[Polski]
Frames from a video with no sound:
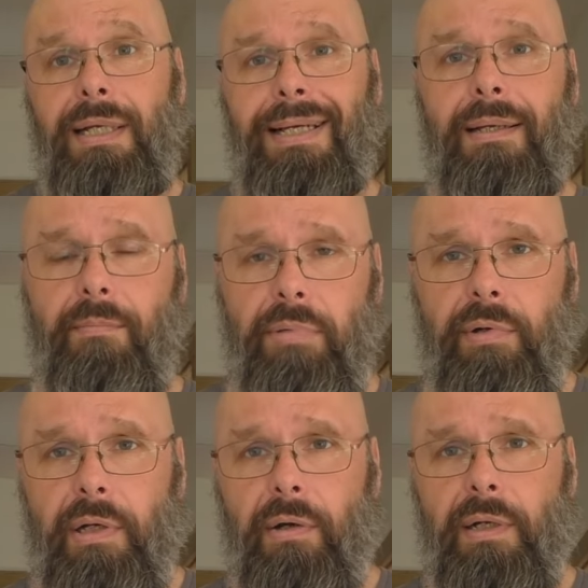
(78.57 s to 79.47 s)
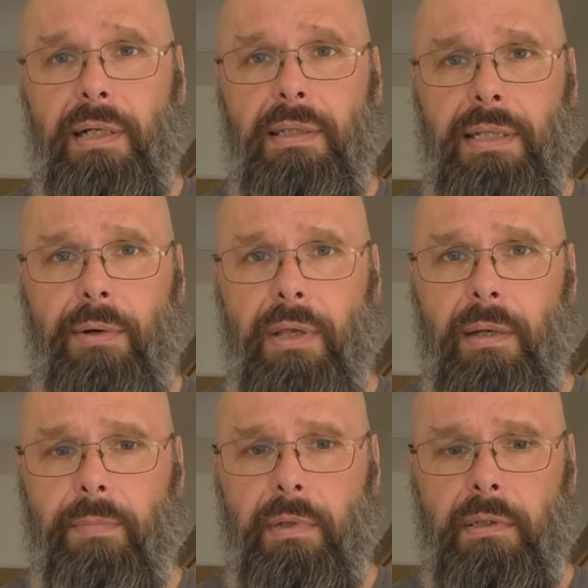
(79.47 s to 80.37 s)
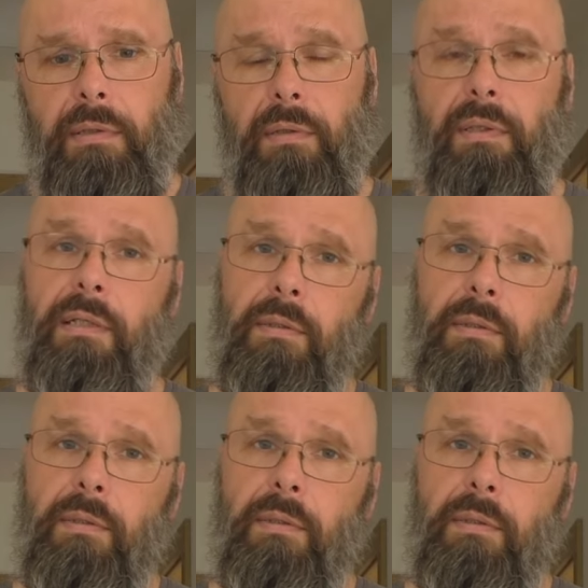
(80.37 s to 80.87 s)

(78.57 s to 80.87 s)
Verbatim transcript: e, były one całkiem istotne.